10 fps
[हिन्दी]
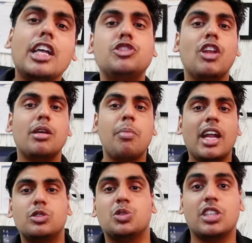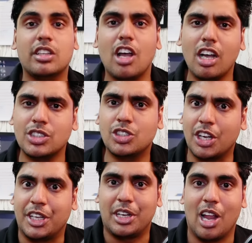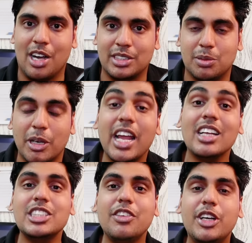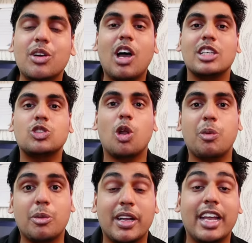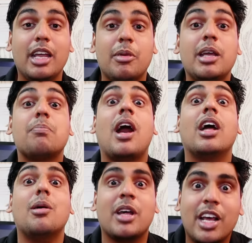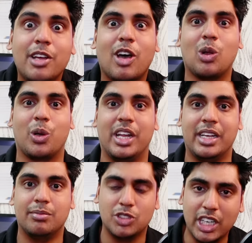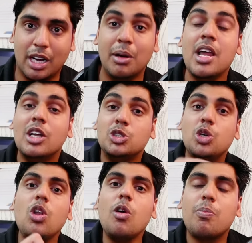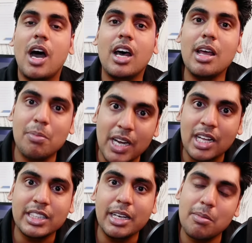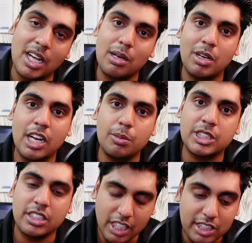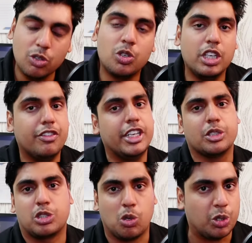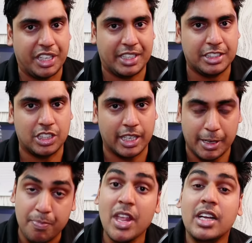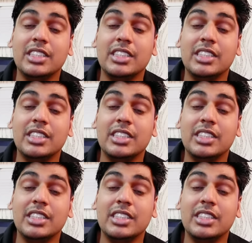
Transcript: गाइस वेलकम बैक टू सरताज सर की क्लास भैया आज की वीडियो खास तौर पर बनाई है मैंने बहाना बनाने वालों के लिए जी हाँ जो लोग बहाना बनाते हैं बहाना बनाना पसंद करते हैं उनको ये वीडियो ज़रूर देखनी चाहिए